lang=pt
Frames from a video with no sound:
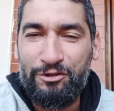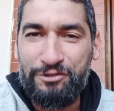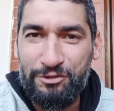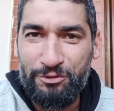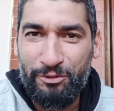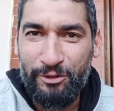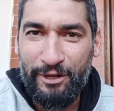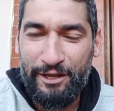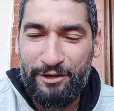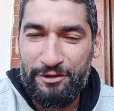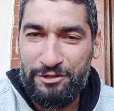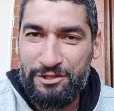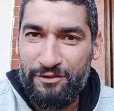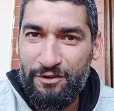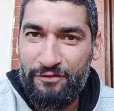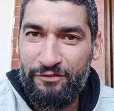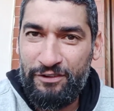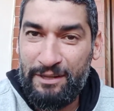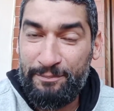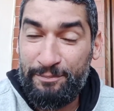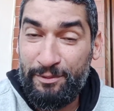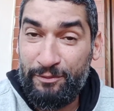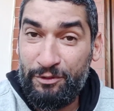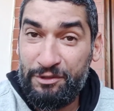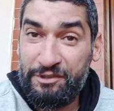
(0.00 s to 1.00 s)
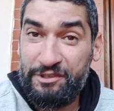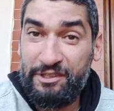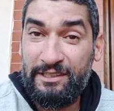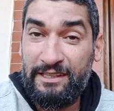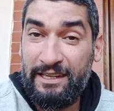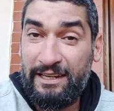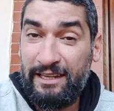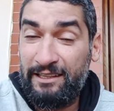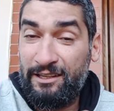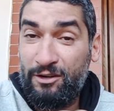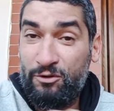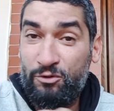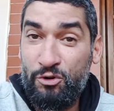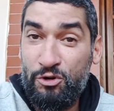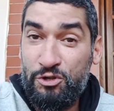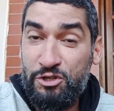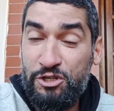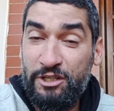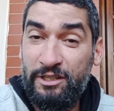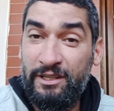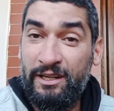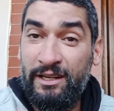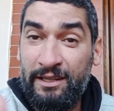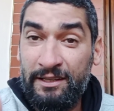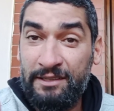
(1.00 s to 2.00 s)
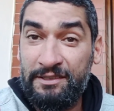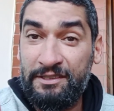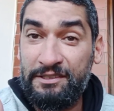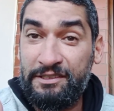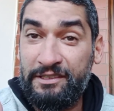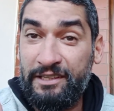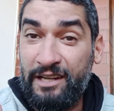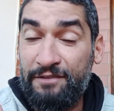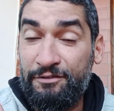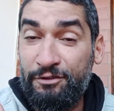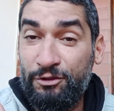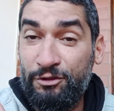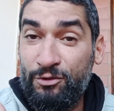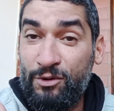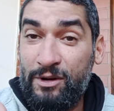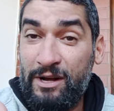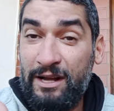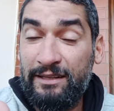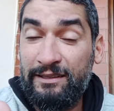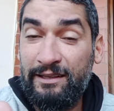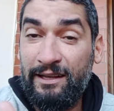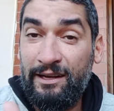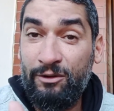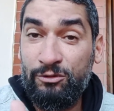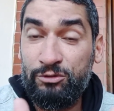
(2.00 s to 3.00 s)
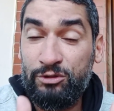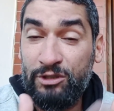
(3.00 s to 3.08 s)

Segura aí que eu já vou falar para você, dá aquela curtida, se inscreve no canal.